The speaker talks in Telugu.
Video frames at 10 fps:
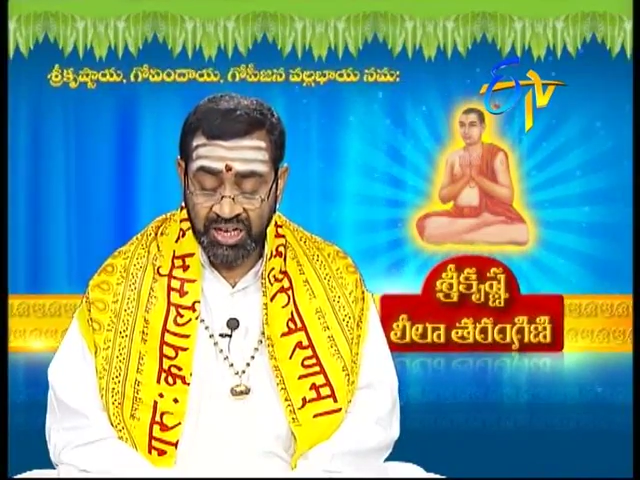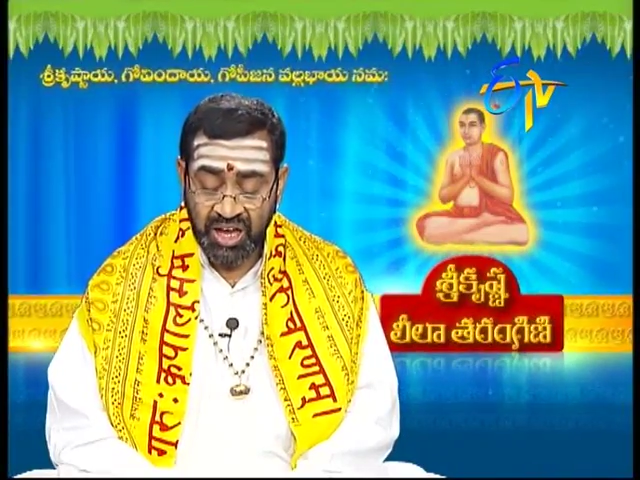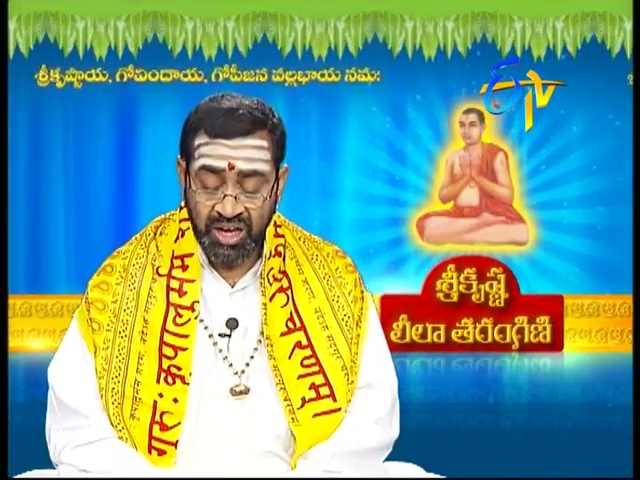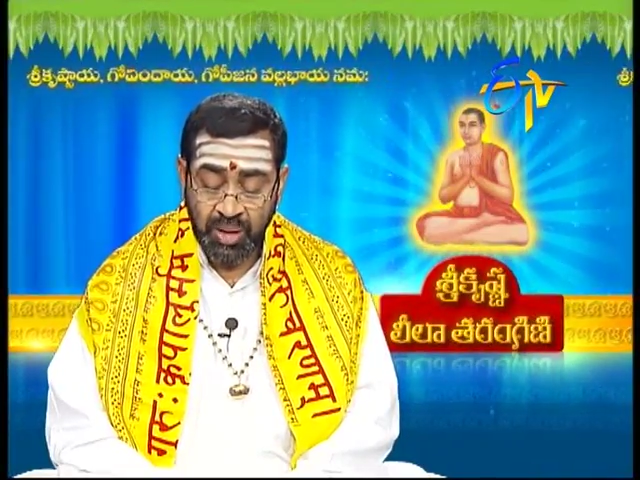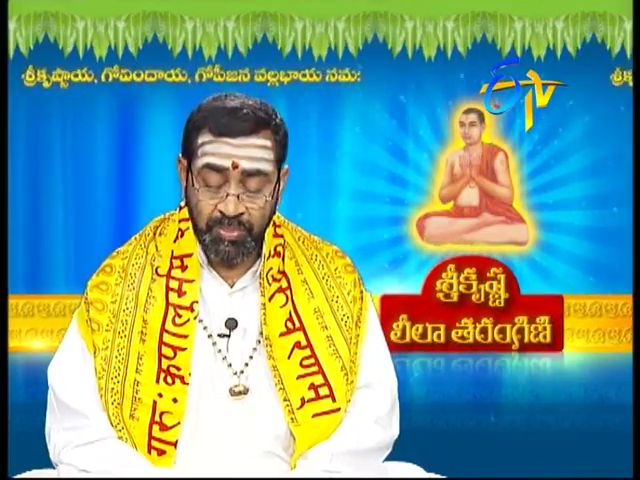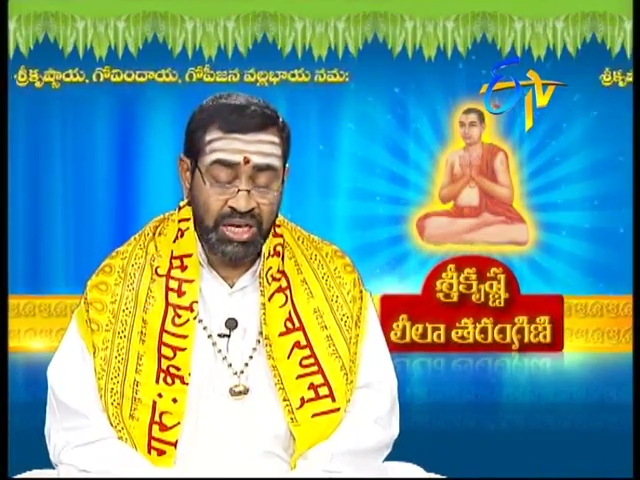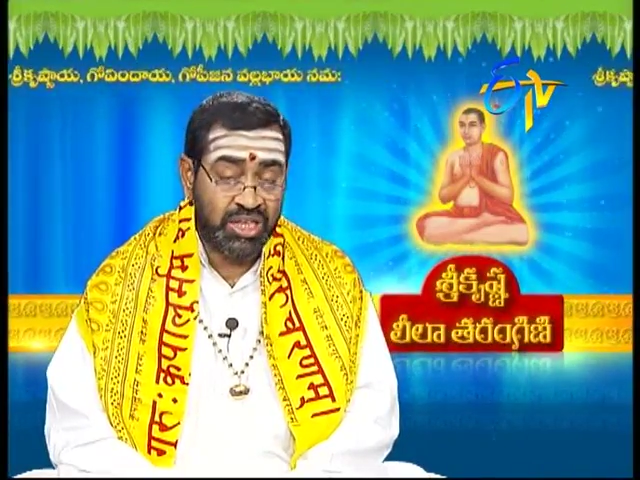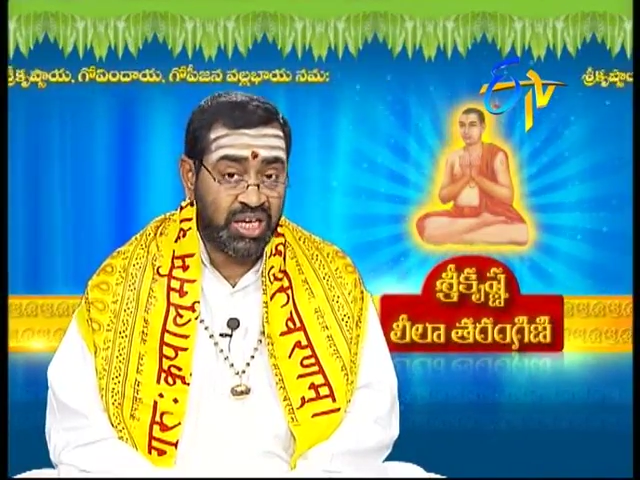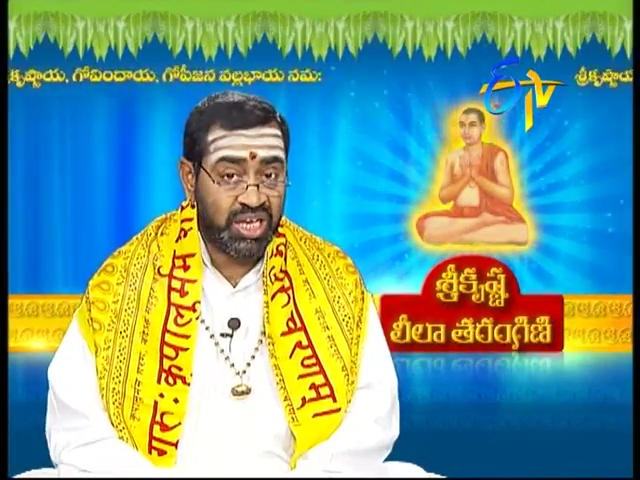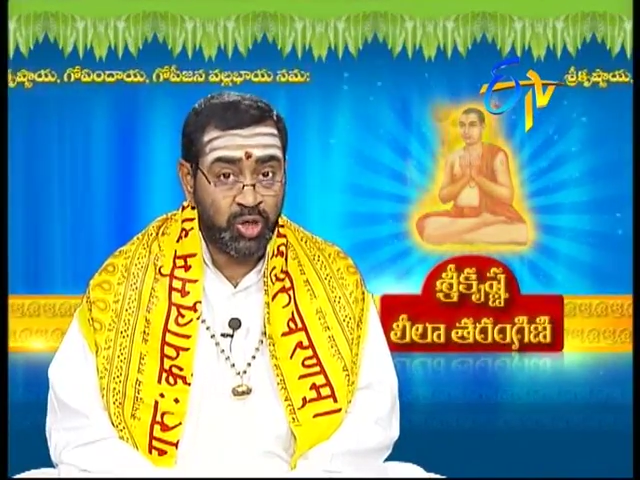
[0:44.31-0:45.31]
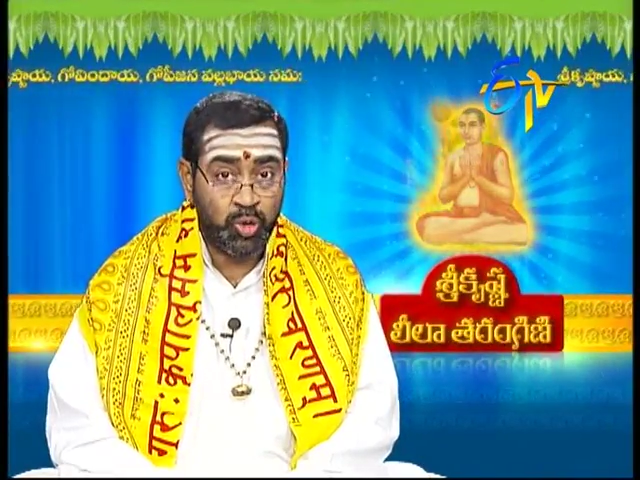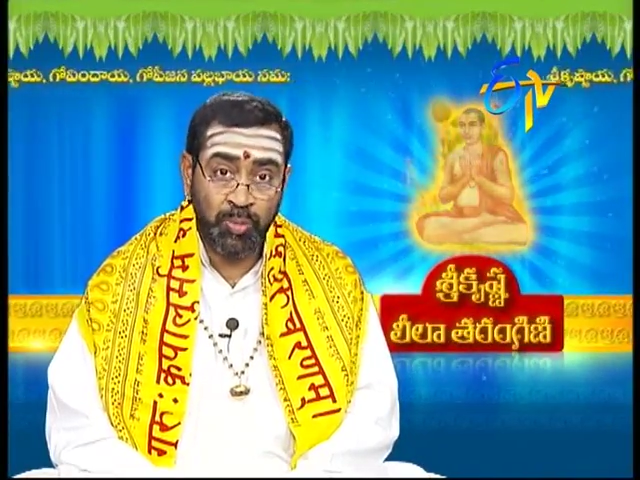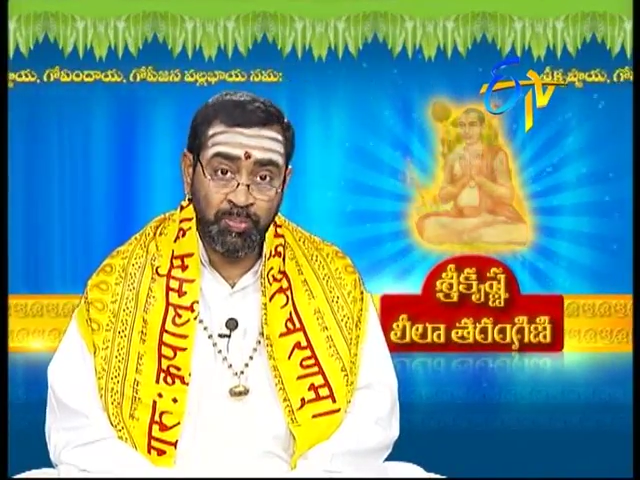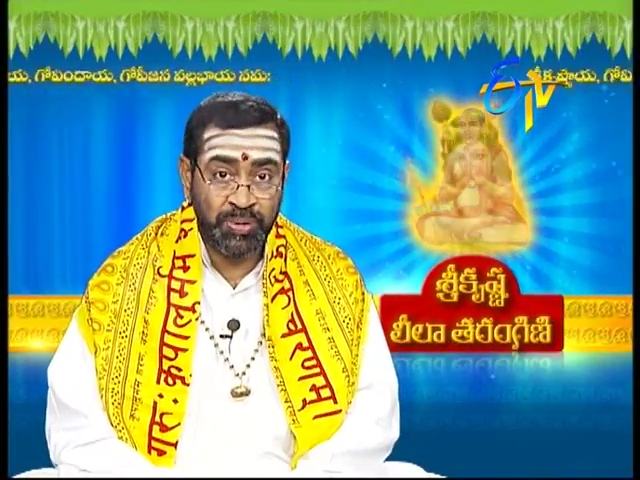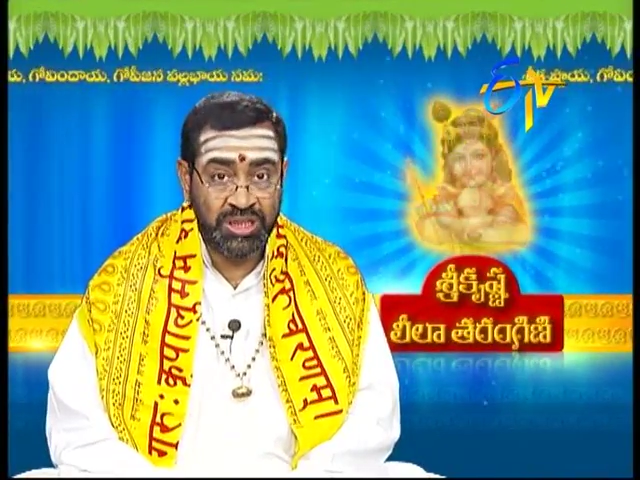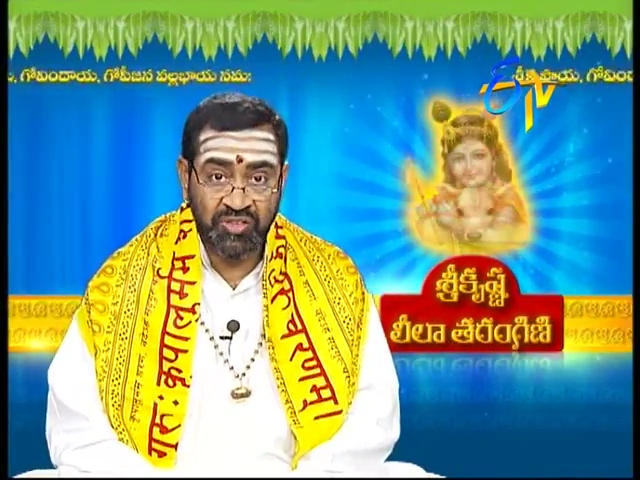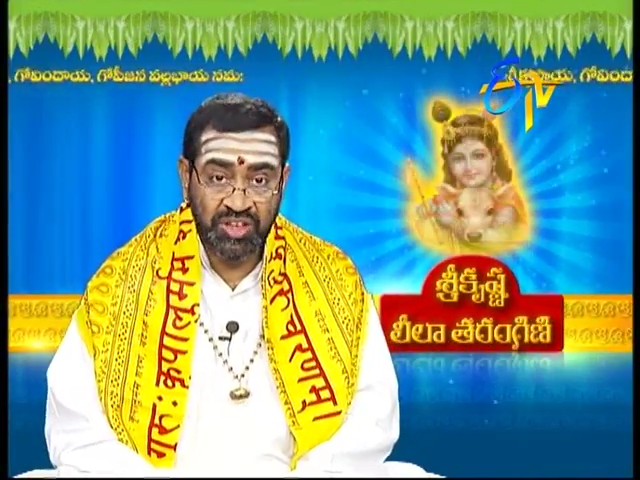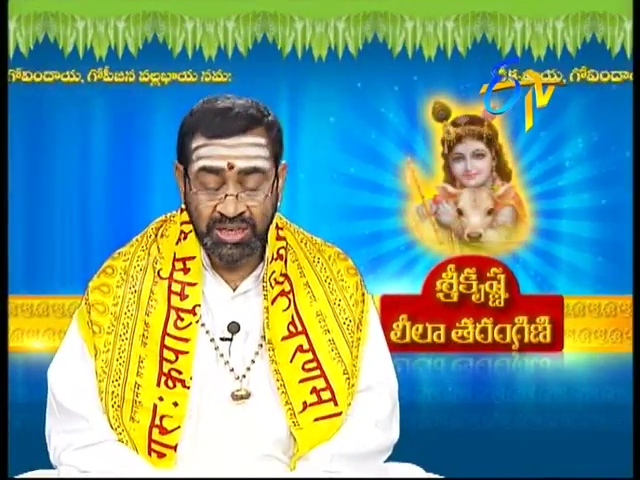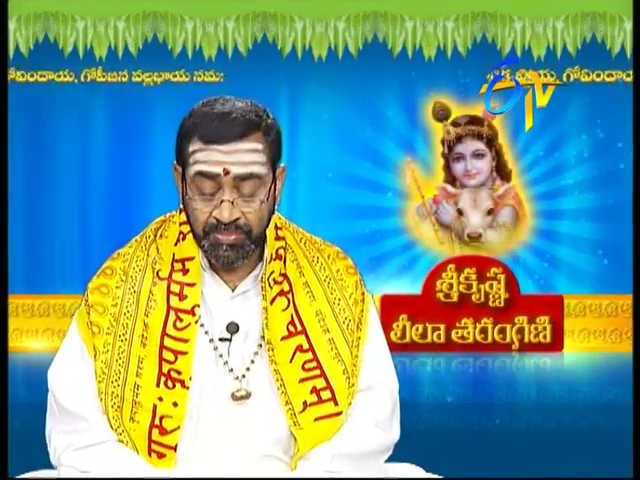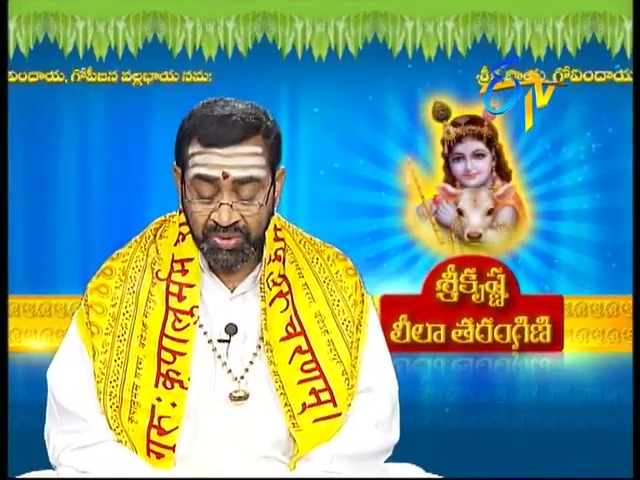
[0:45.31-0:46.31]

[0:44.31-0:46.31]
రాల మీద నన్నొంపితివి